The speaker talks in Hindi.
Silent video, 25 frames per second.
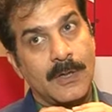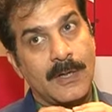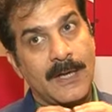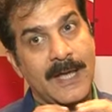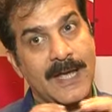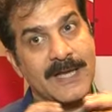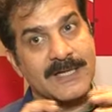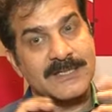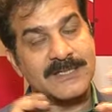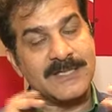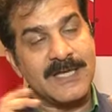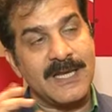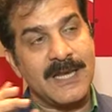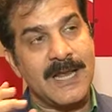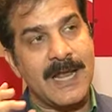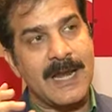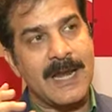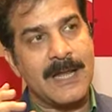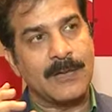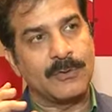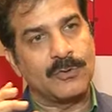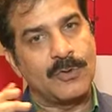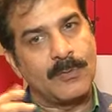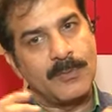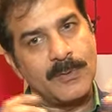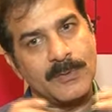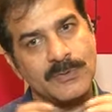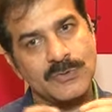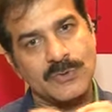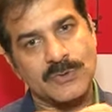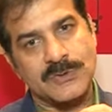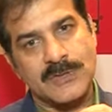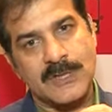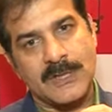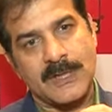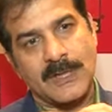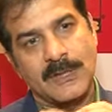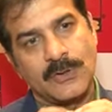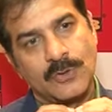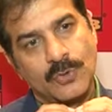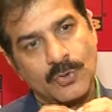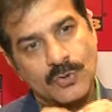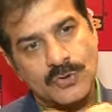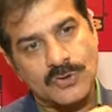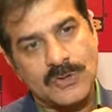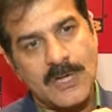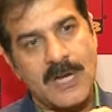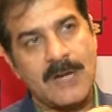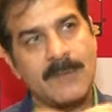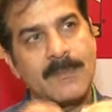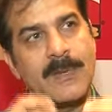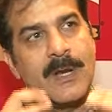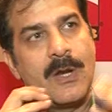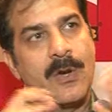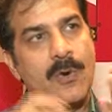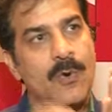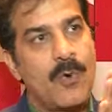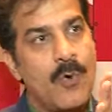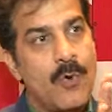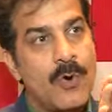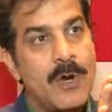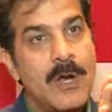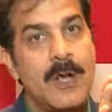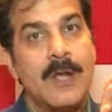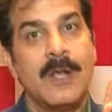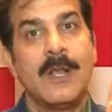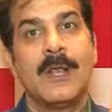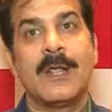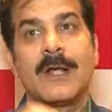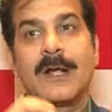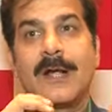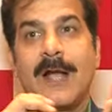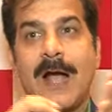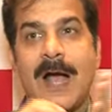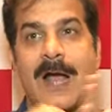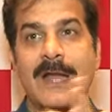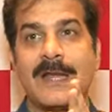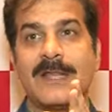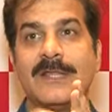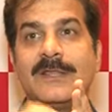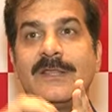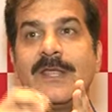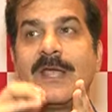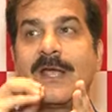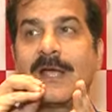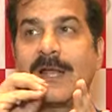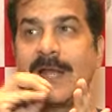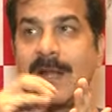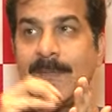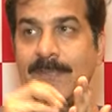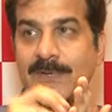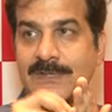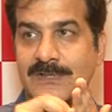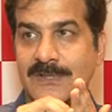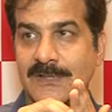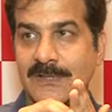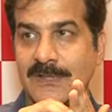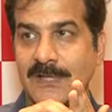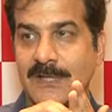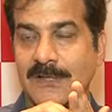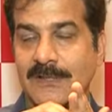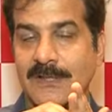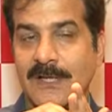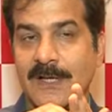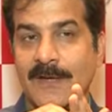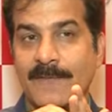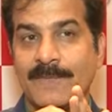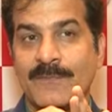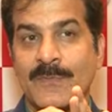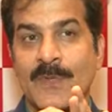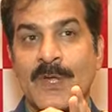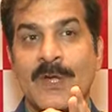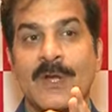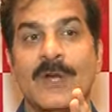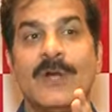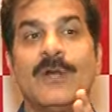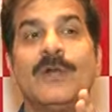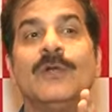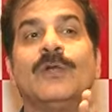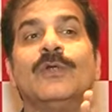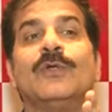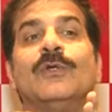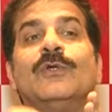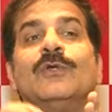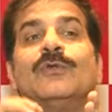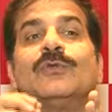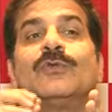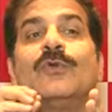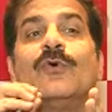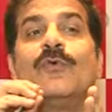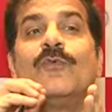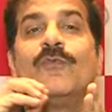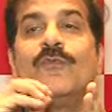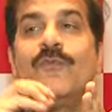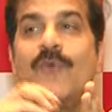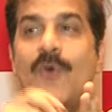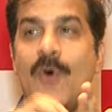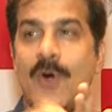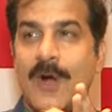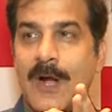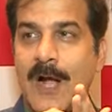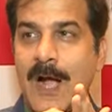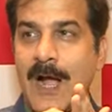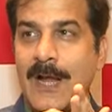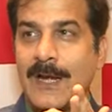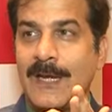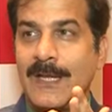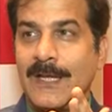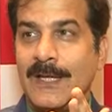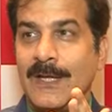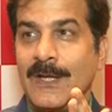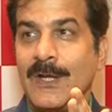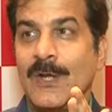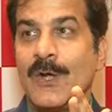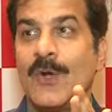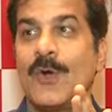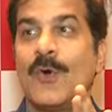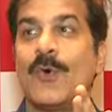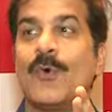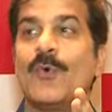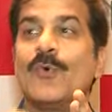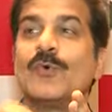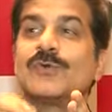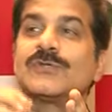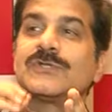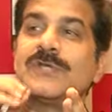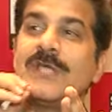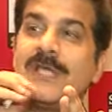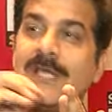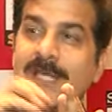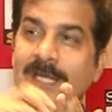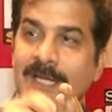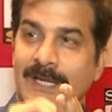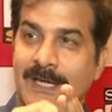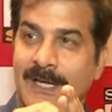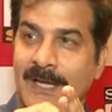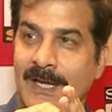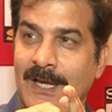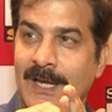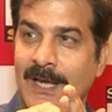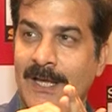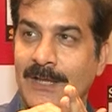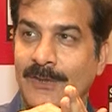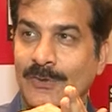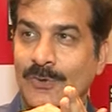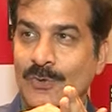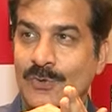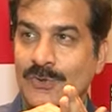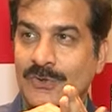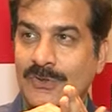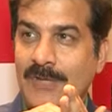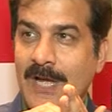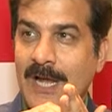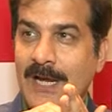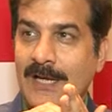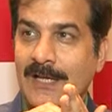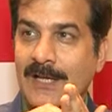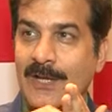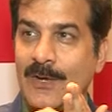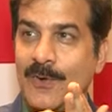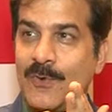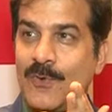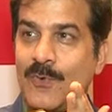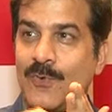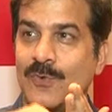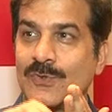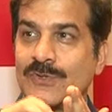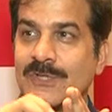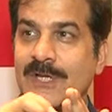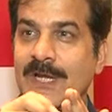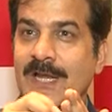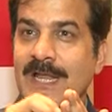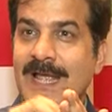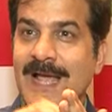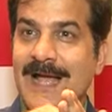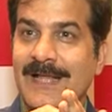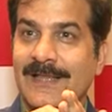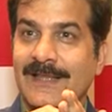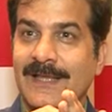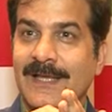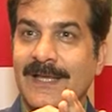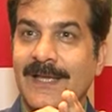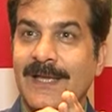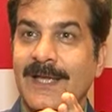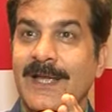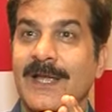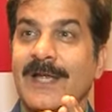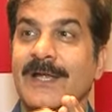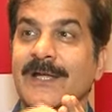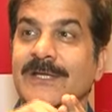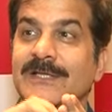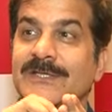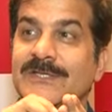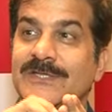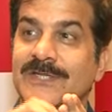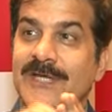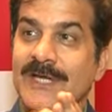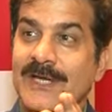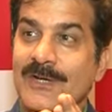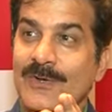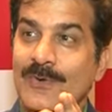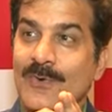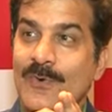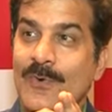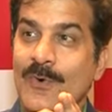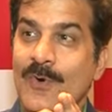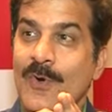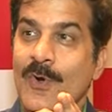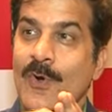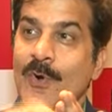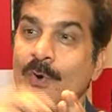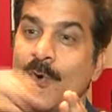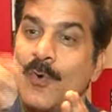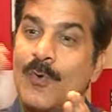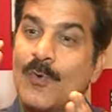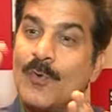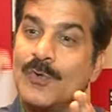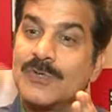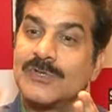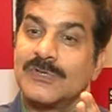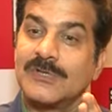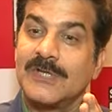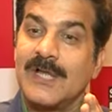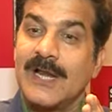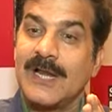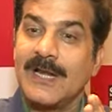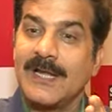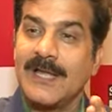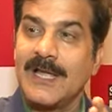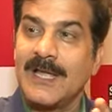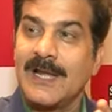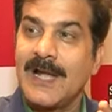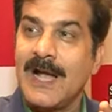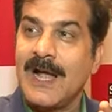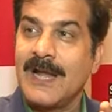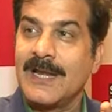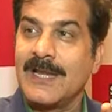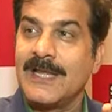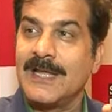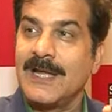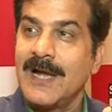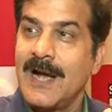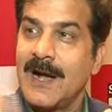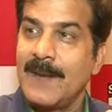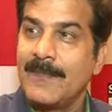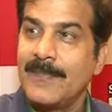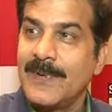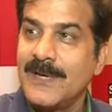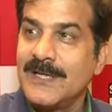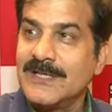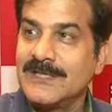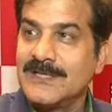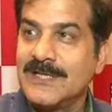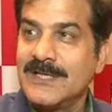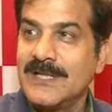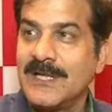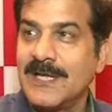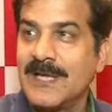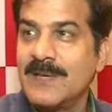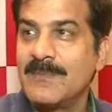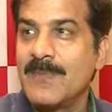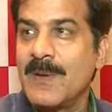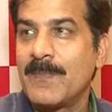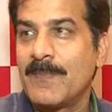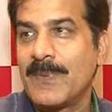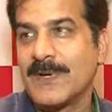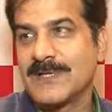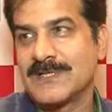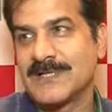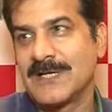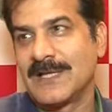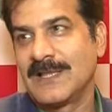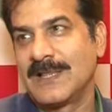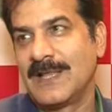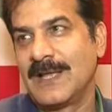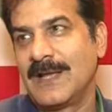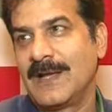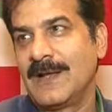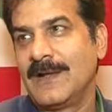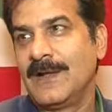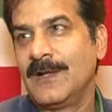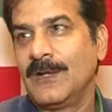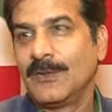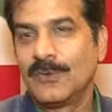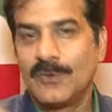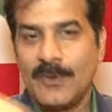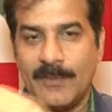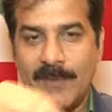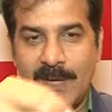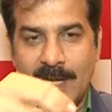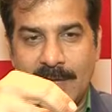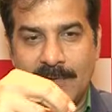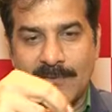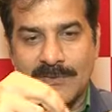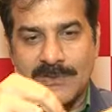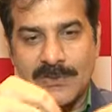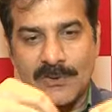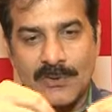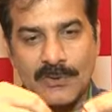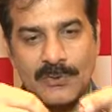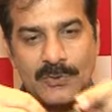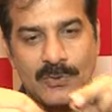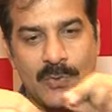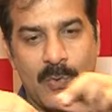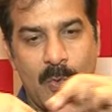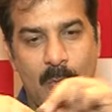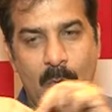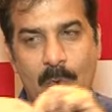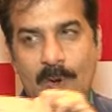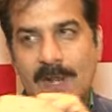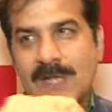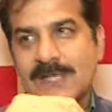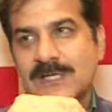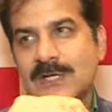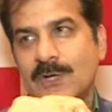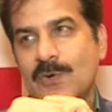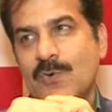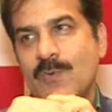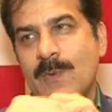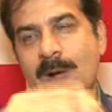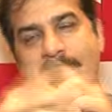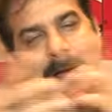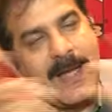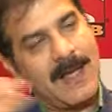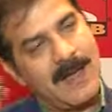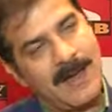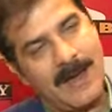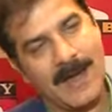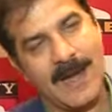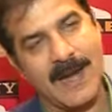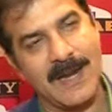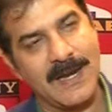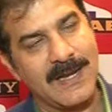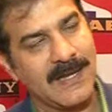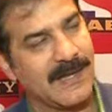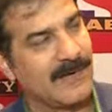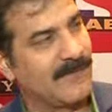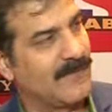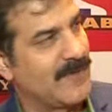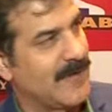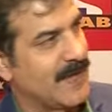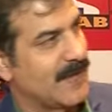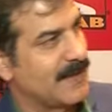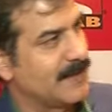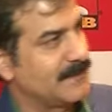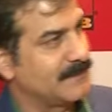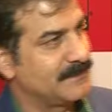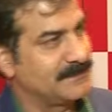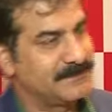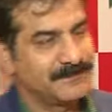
कैसे लाना तो हमने सोचा कि हिंदुस्तान में लोग कहानी देखना पसंद करते हैं तो वो कहानी उसी हिंदुस्तान के लोगों से ले आते हैं जिनको उस तरह की कहानी अपनी ज़िंदगी में पसंद है तो हमने इक्वेशन को थोड़ा सा घुमाया एंड यर वी आर